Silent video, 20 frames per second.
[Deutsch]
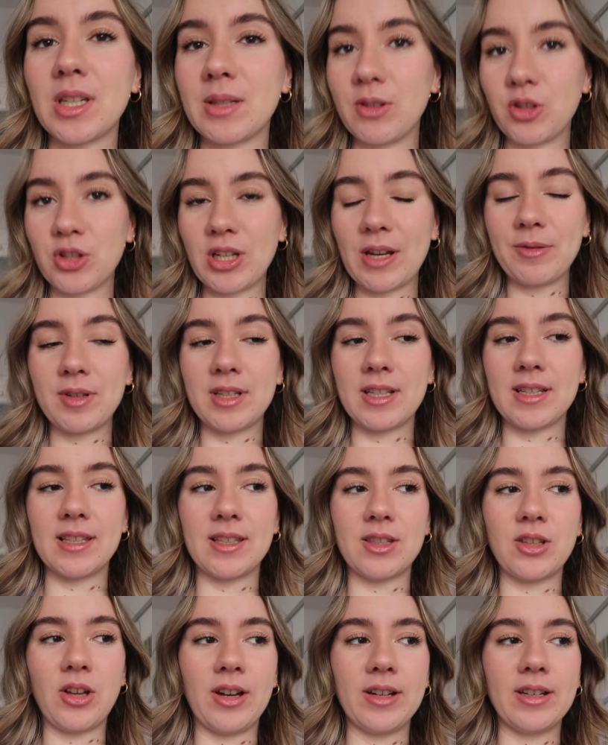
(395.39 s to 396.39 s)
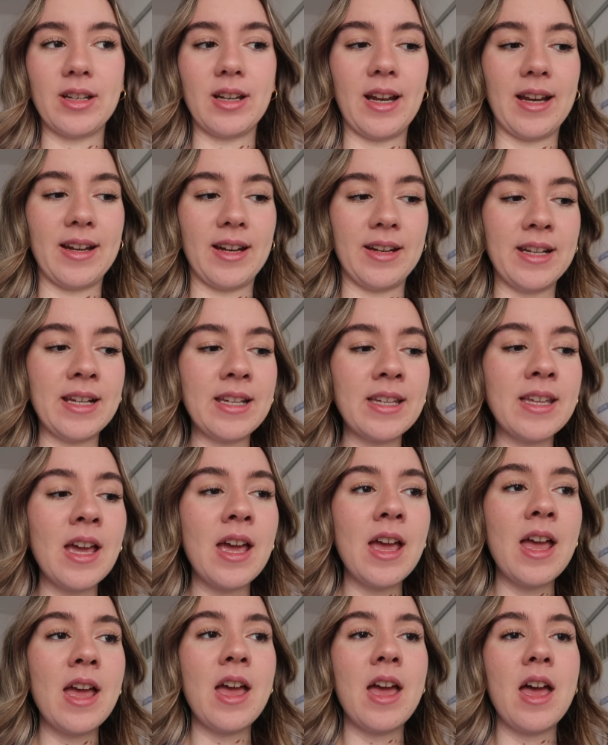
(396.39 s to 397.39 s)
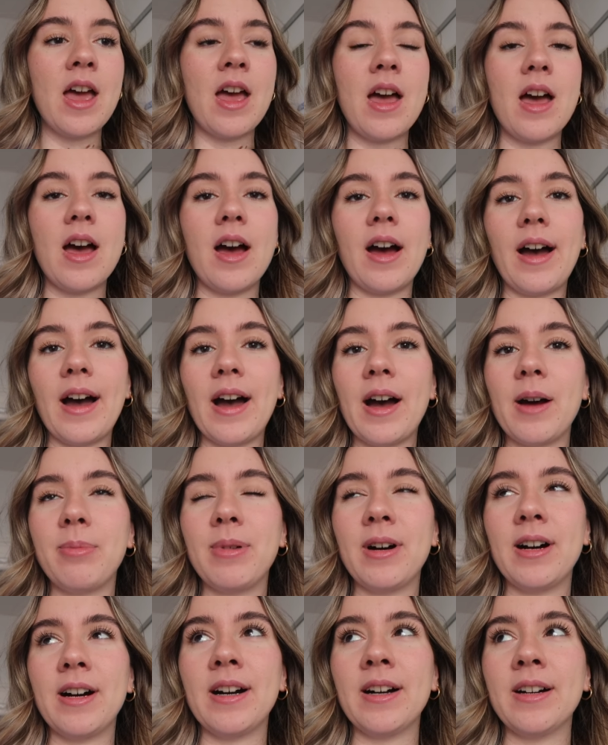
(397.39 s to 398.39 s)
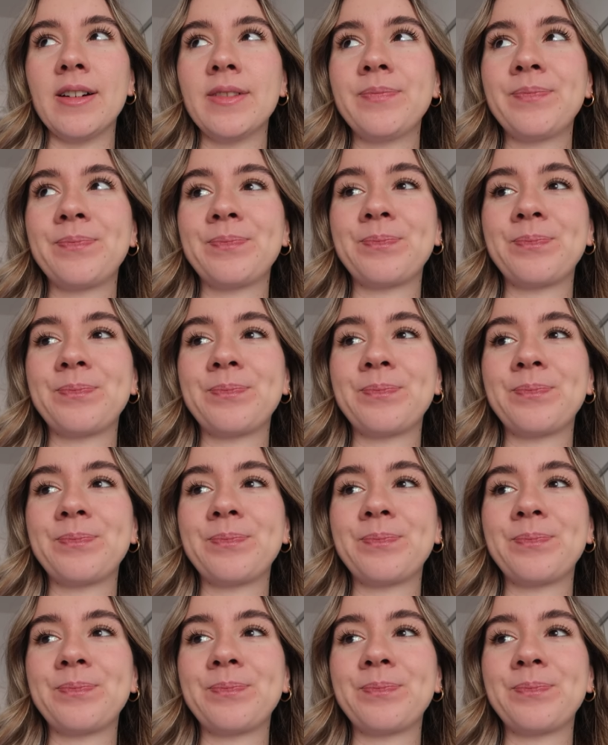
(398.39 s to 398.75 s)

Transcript: Deswegen schaffe ich das jetzt heute leider nicht. Aber